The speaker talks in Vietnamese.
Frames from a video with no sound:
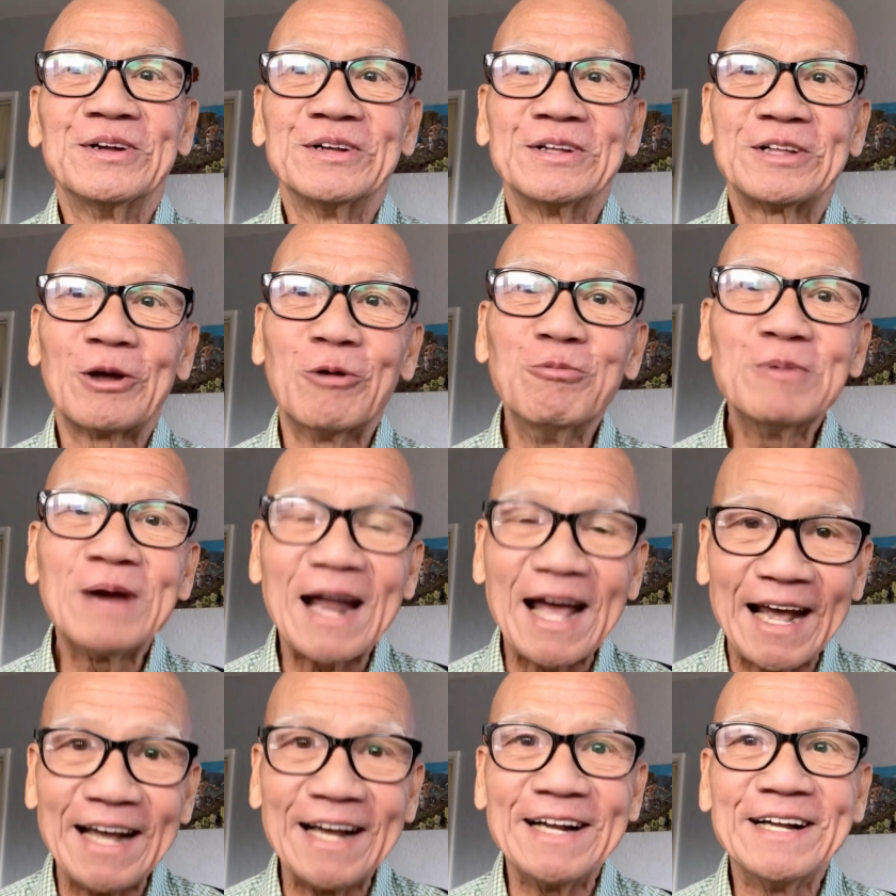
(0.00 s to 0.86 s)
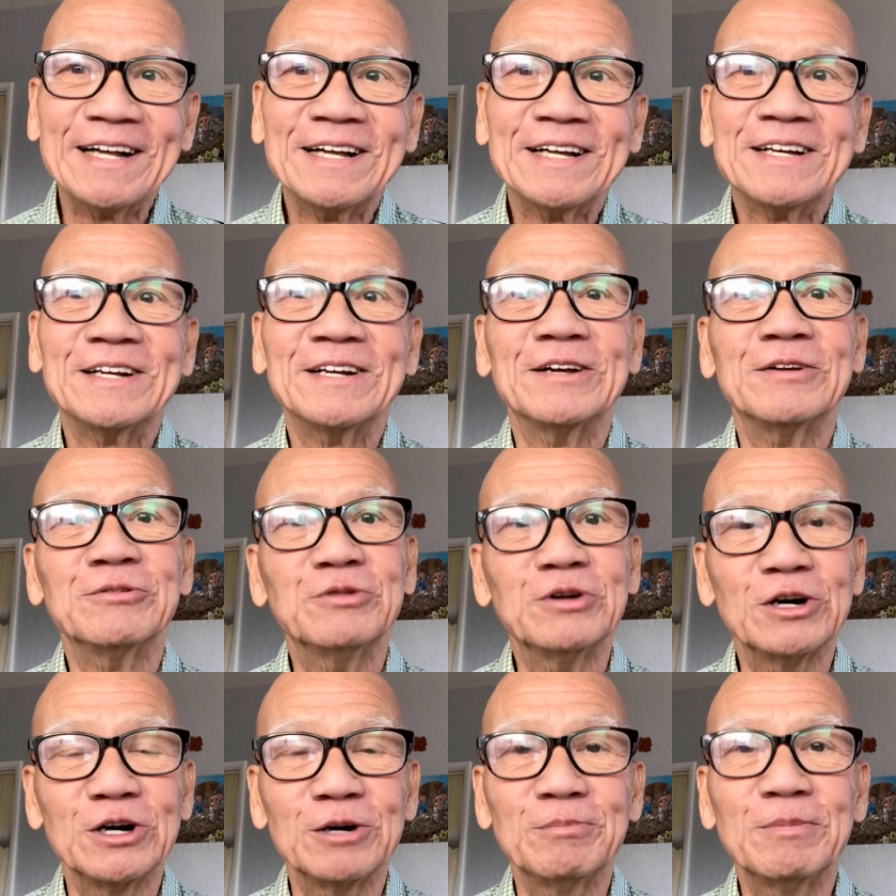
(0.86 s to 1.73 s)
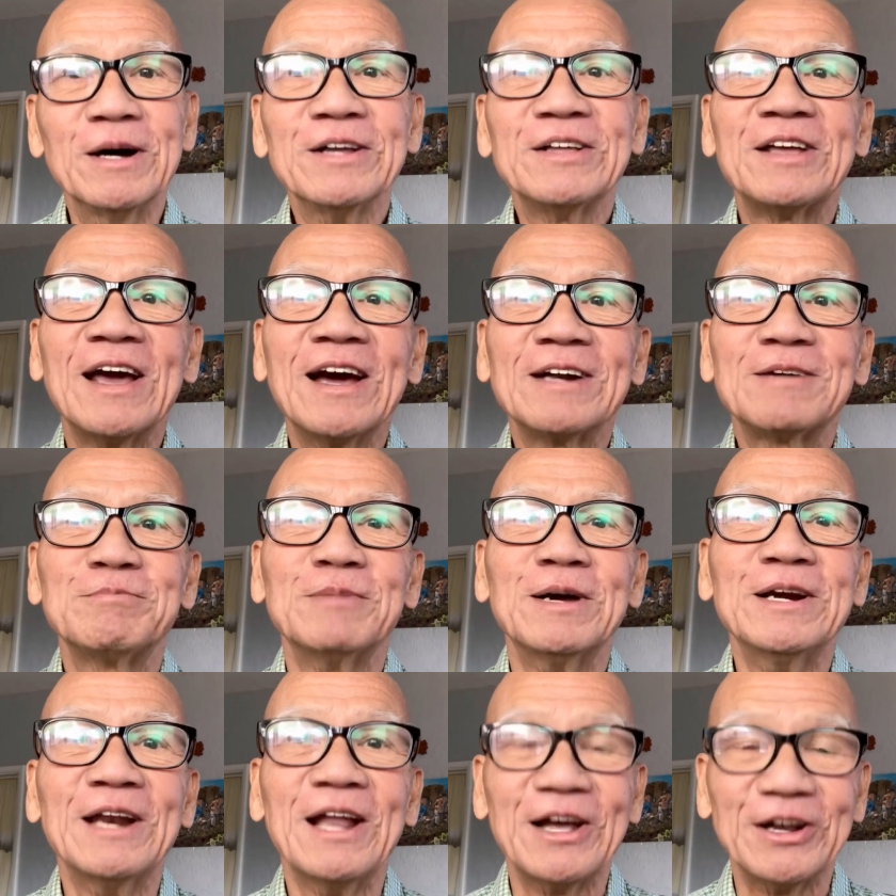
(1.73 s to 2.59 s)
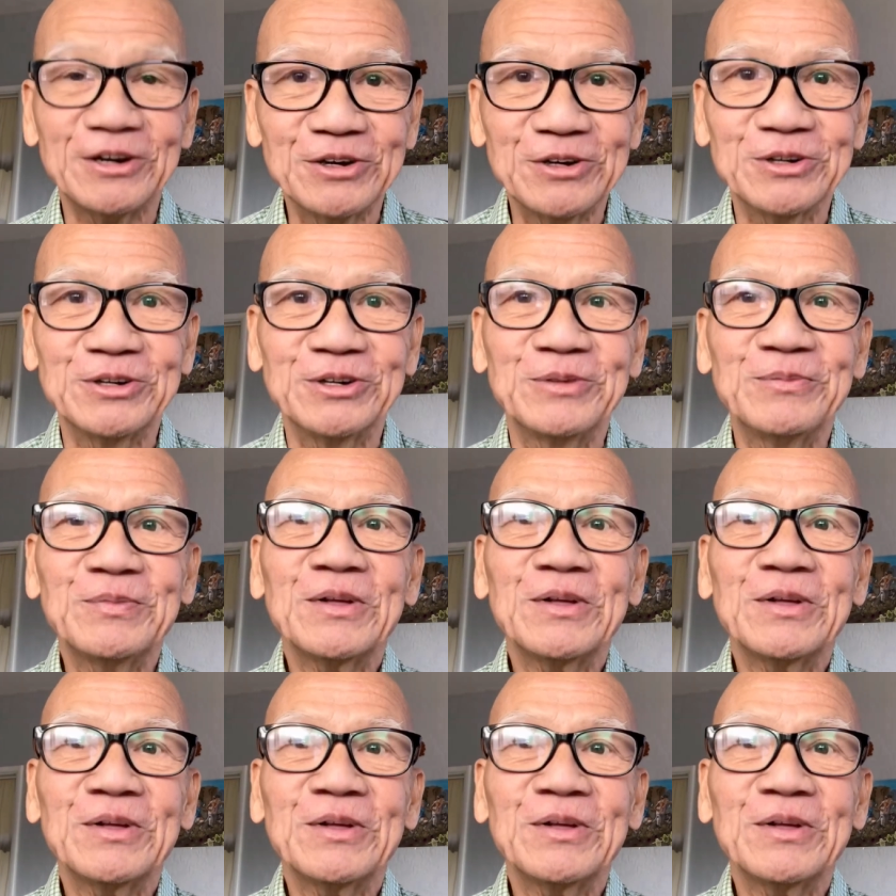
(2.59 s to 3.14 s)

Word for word: chống nạn vừa mới chết bên lề đường